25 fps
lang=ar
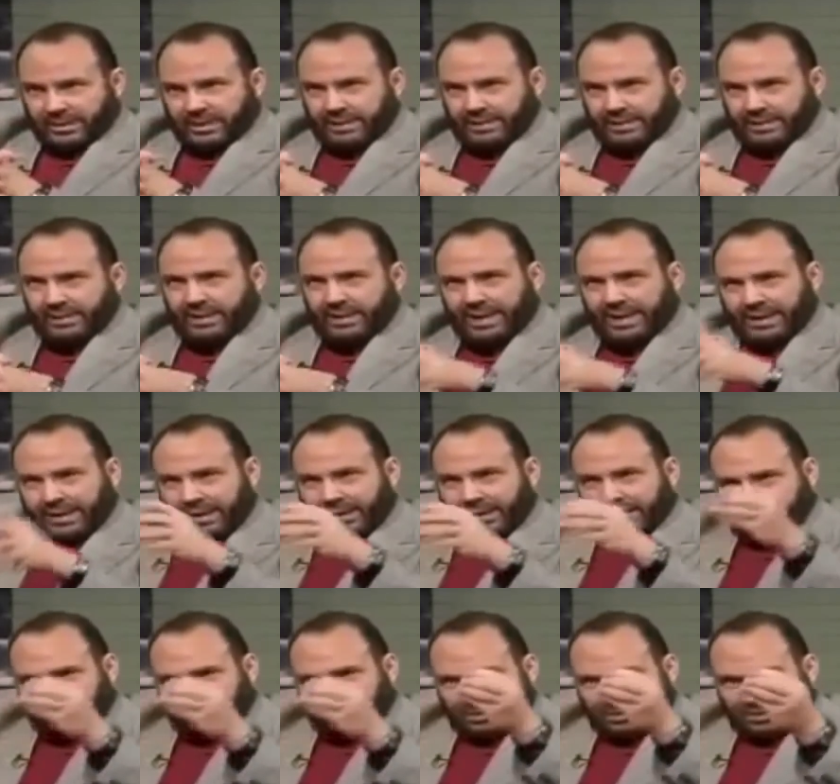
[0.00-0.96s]
ها
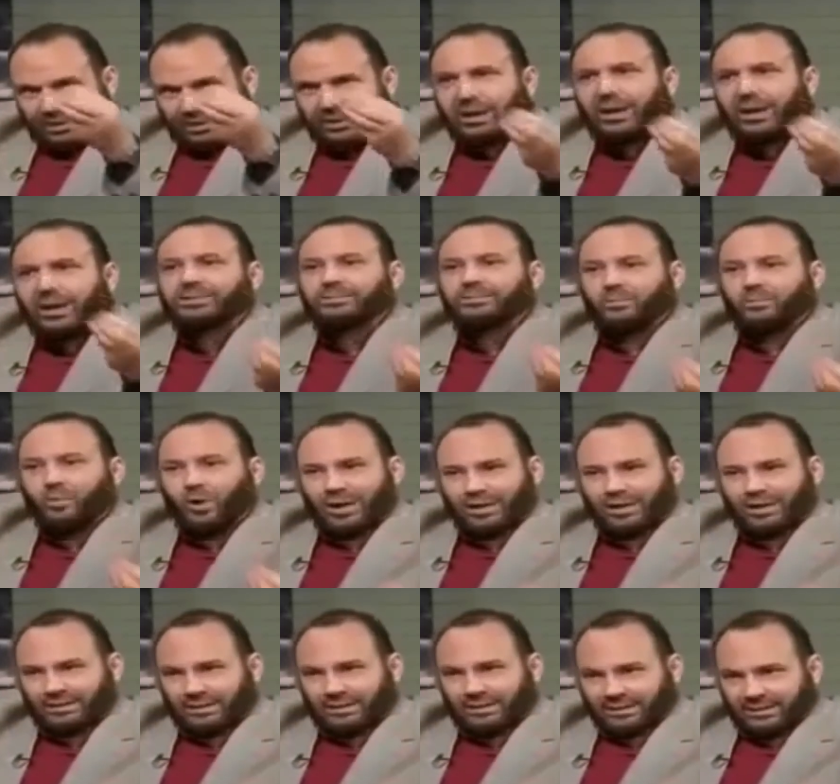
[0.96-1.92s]

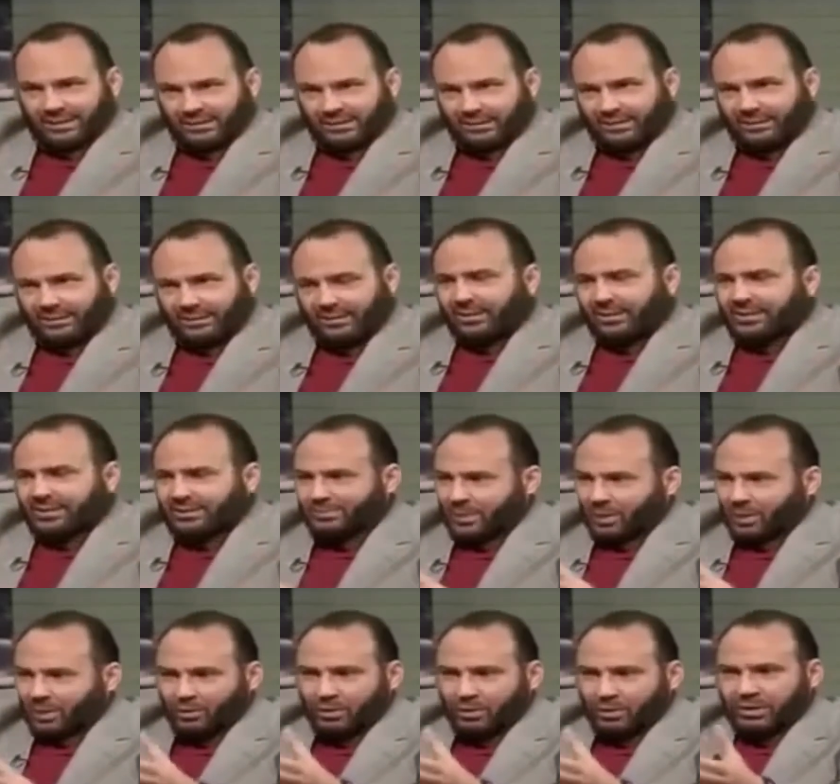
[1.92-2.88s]
بنقاط محدده
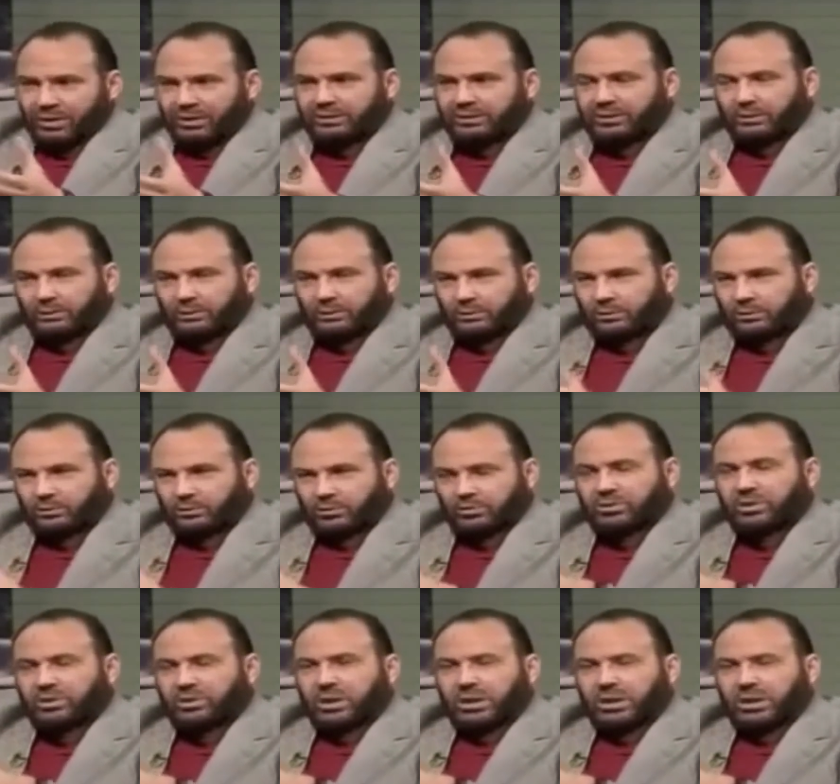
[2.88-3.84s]
اسمحوا لي انت
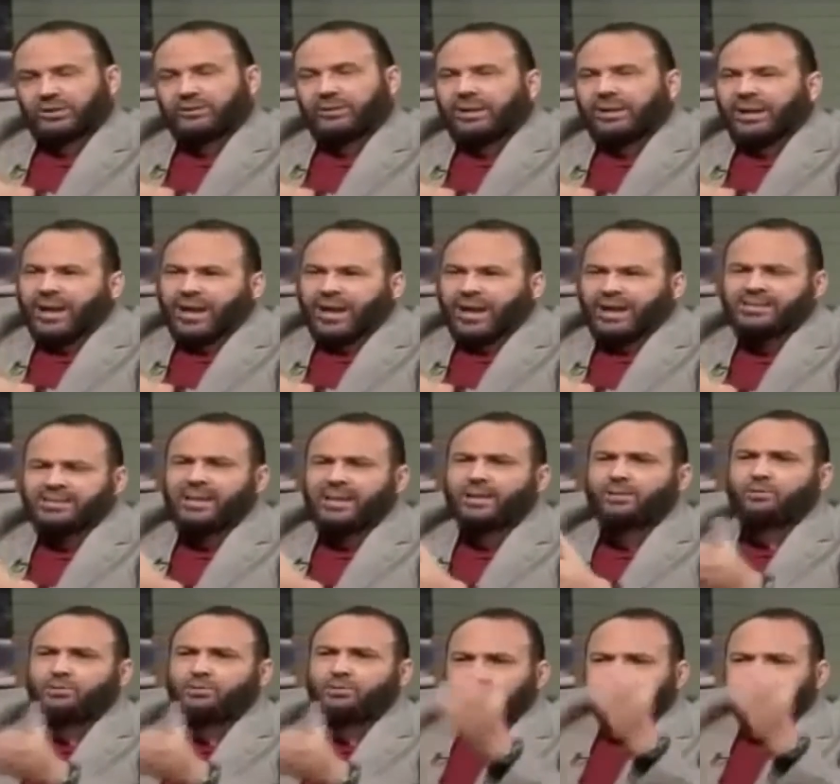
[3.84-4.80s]
والدكتور صلاح ان انا
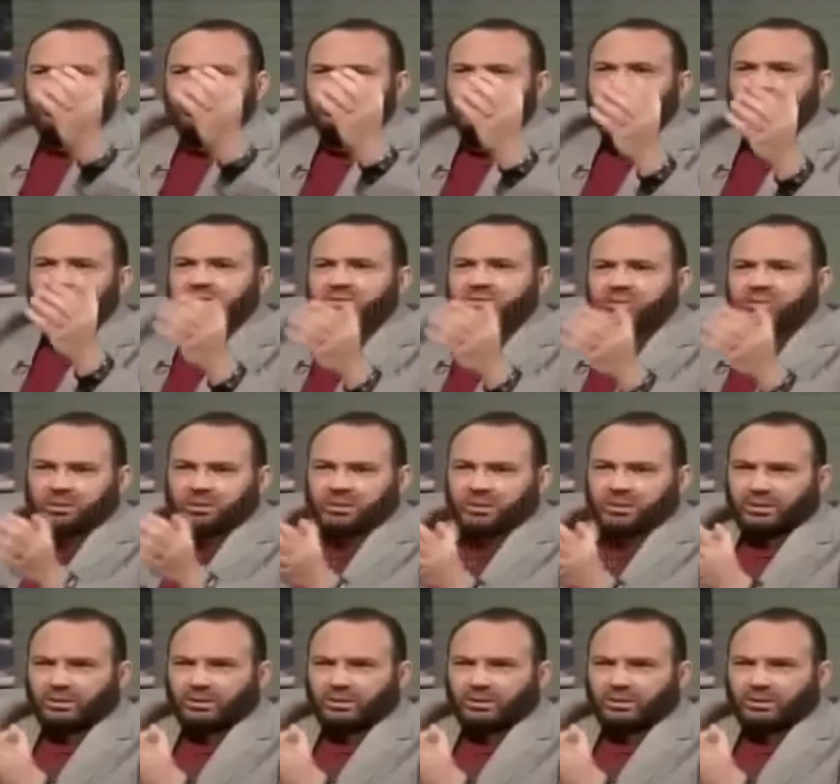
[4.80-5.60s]
اسالكم شويه